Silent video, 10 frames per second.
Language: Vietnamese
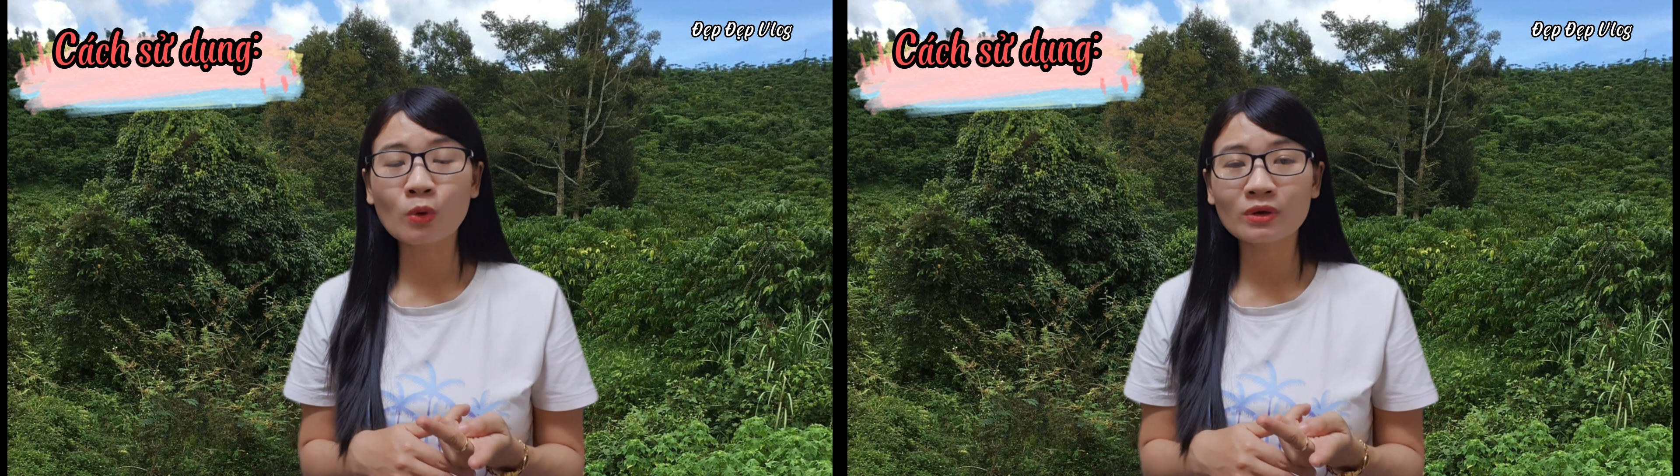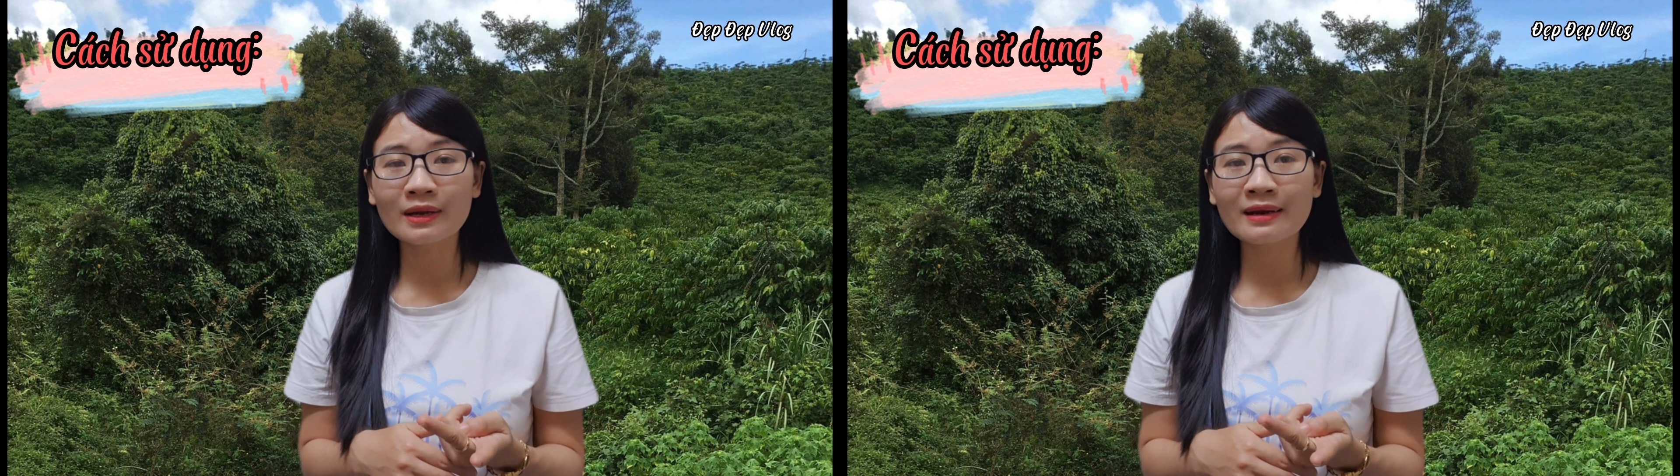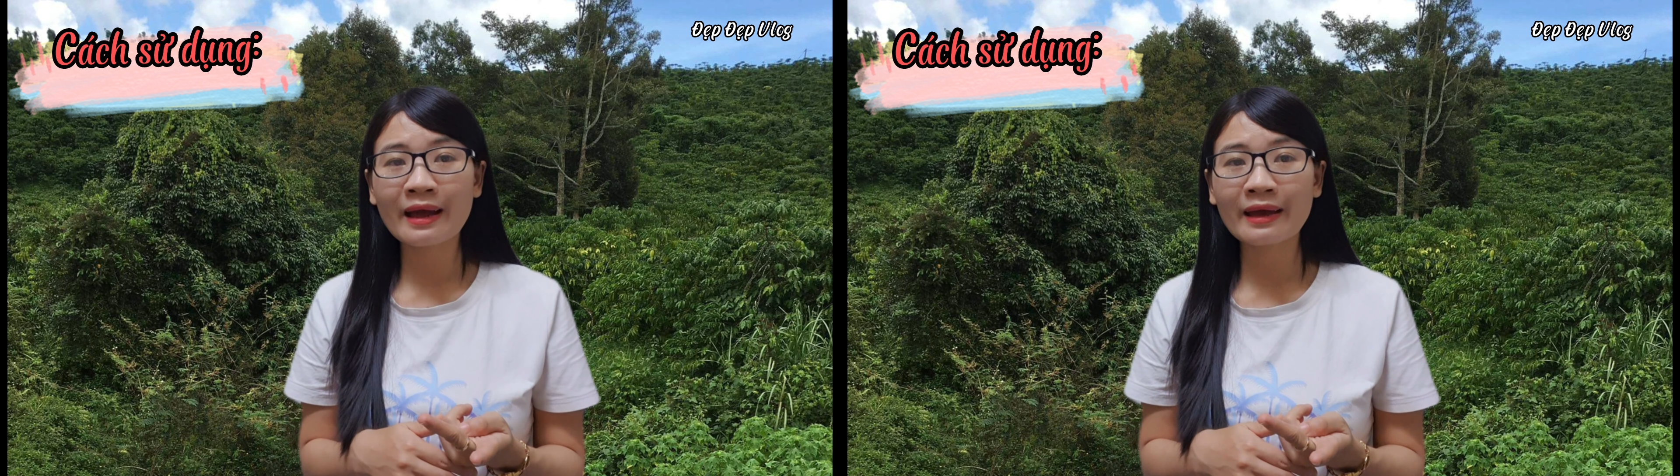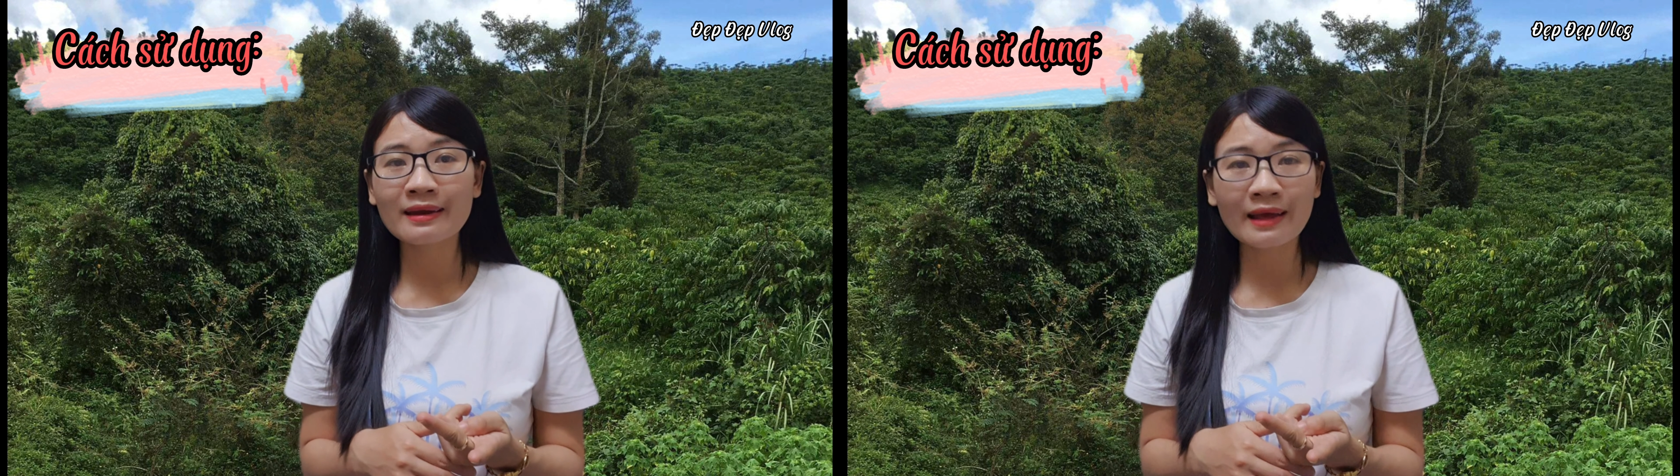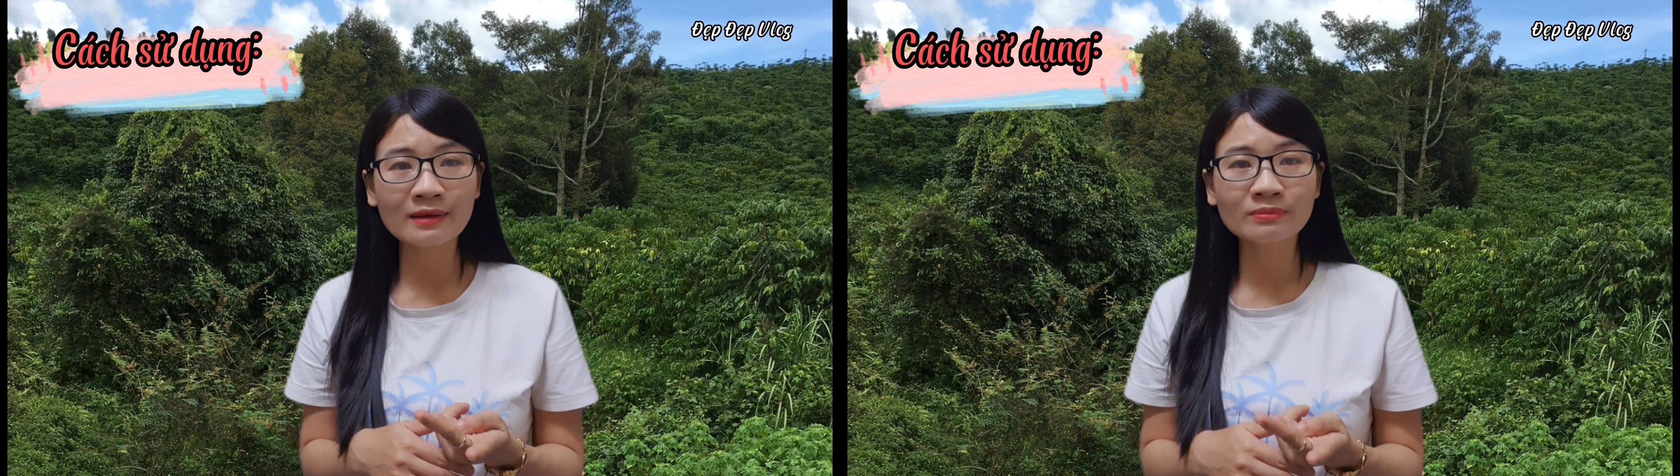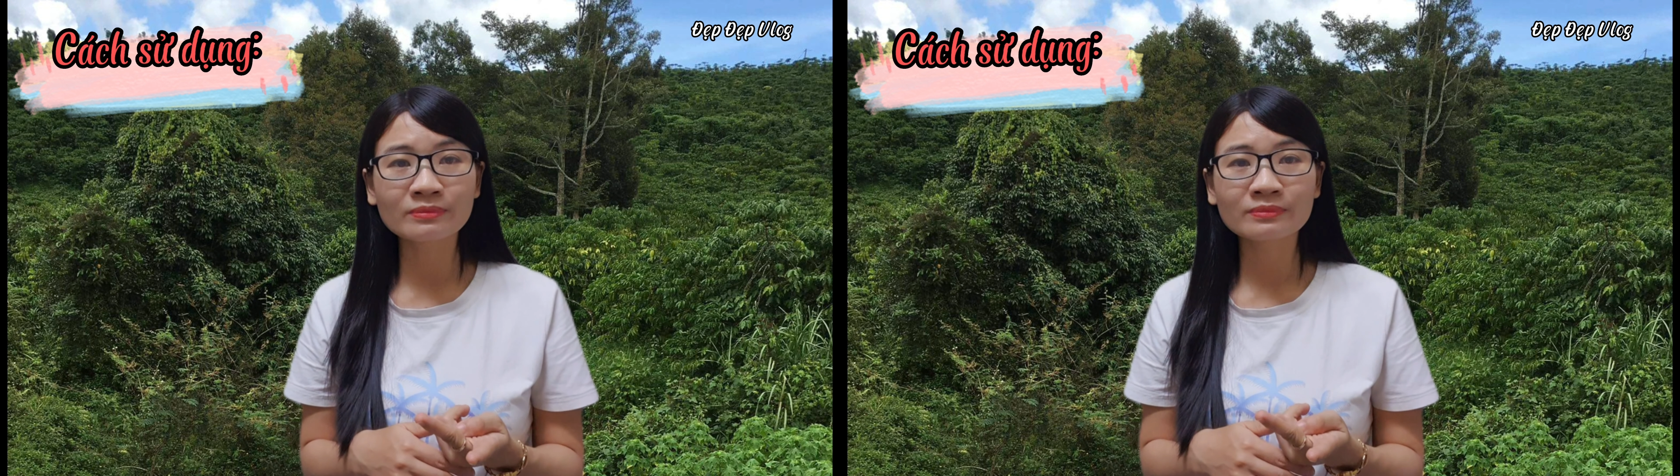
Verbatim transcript: 1 đến 2 lần